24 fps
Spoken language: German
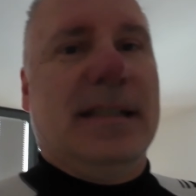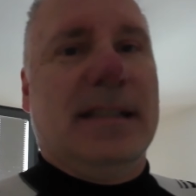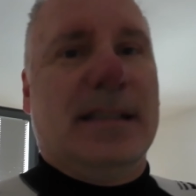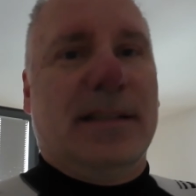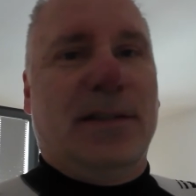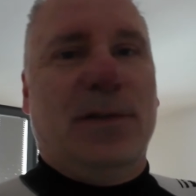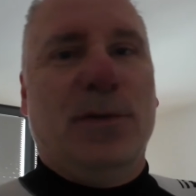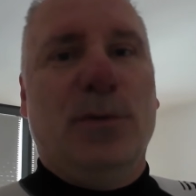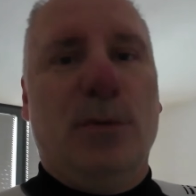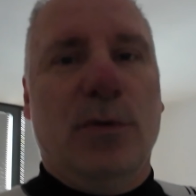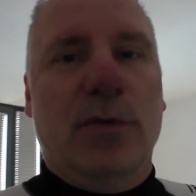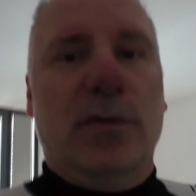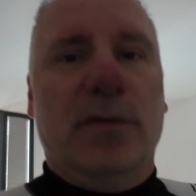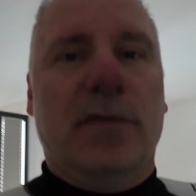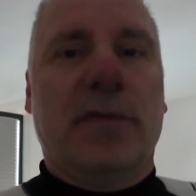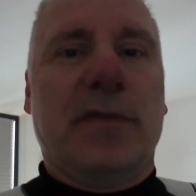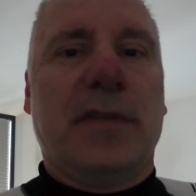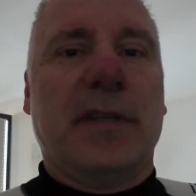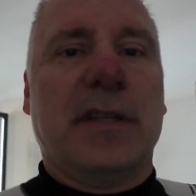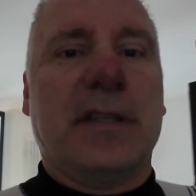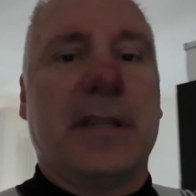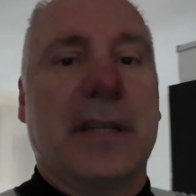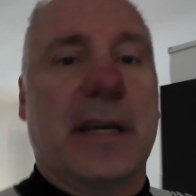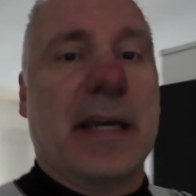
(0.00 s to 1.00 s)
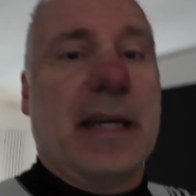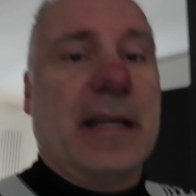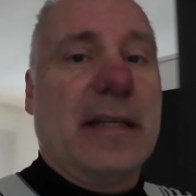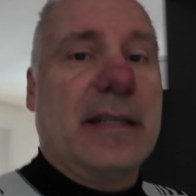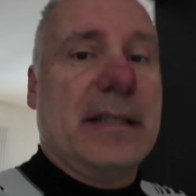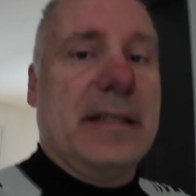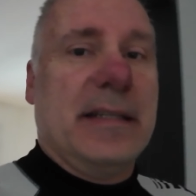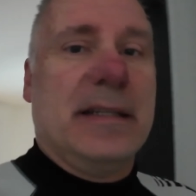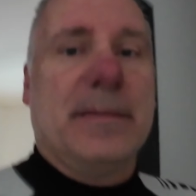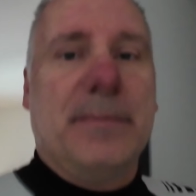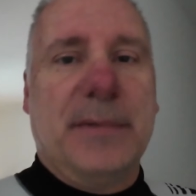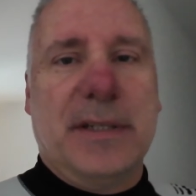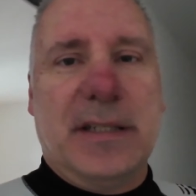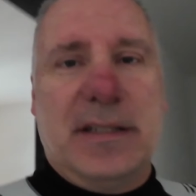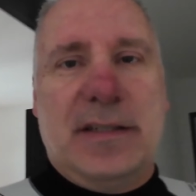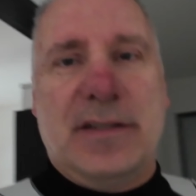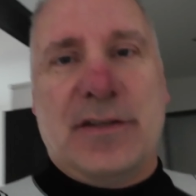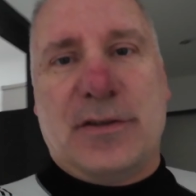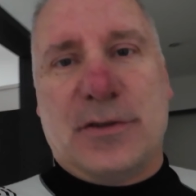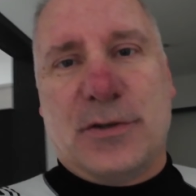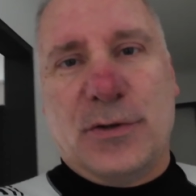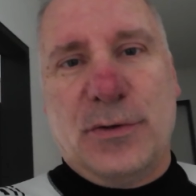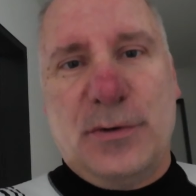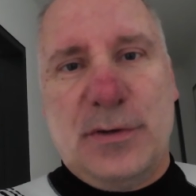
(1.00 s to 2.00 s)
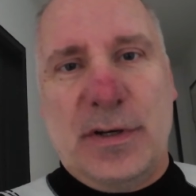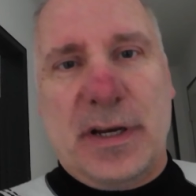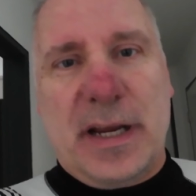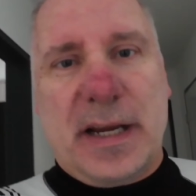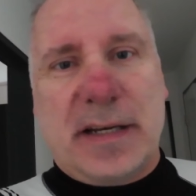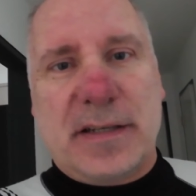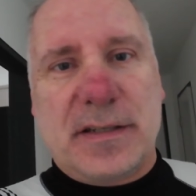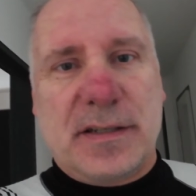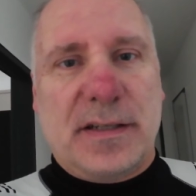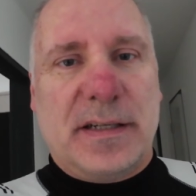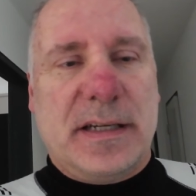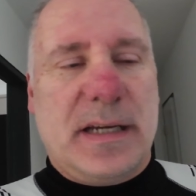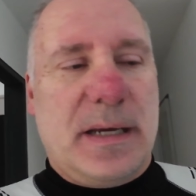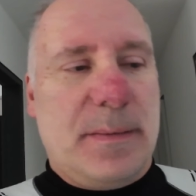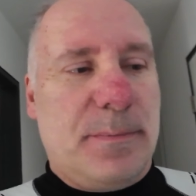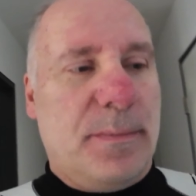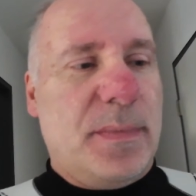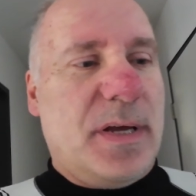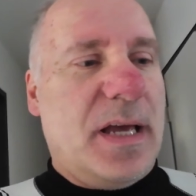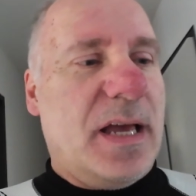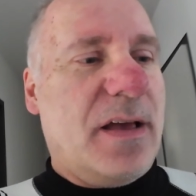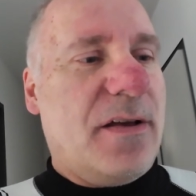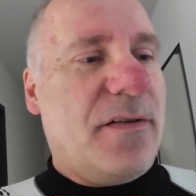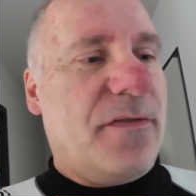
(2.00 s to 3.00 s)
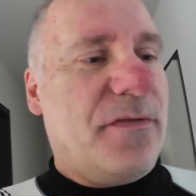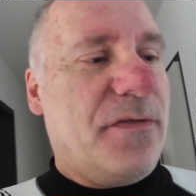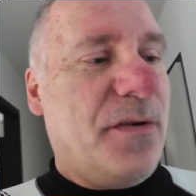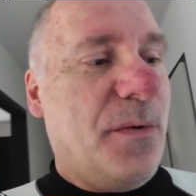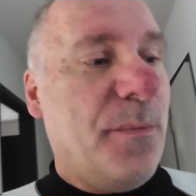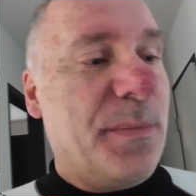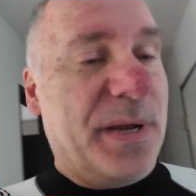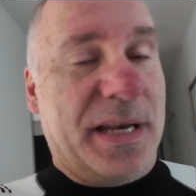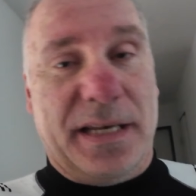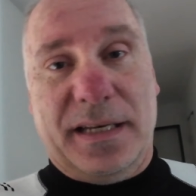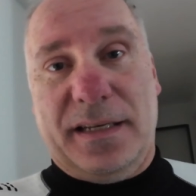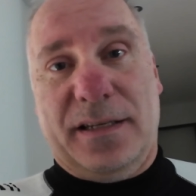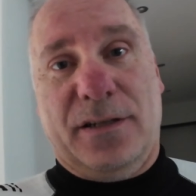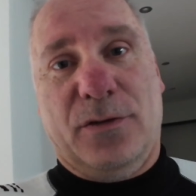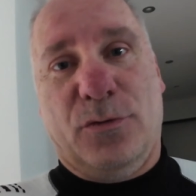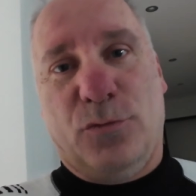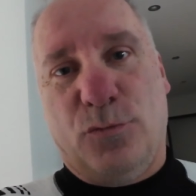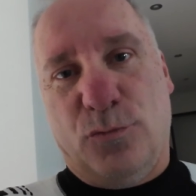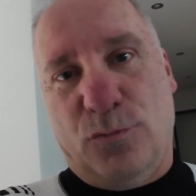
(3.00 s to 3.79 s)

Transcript: zukünftig direkt hier mit dieser schönen Actioncam verbinden.